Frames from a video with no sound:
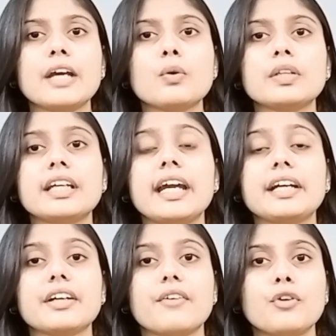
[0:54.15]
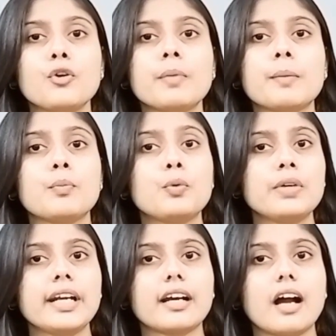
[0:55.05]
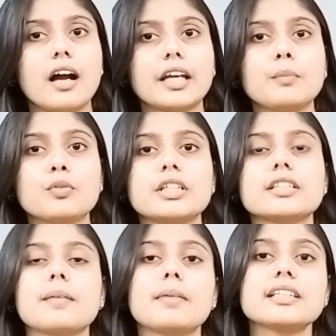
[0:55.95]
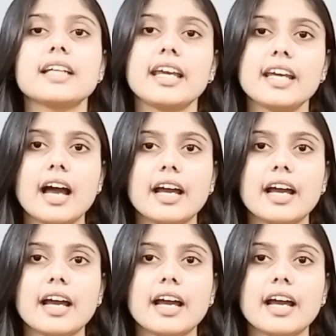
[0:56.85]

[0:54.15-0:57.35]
को दिए इंटरव्यू में मूर ने कहा कि मुझे समझ नहीं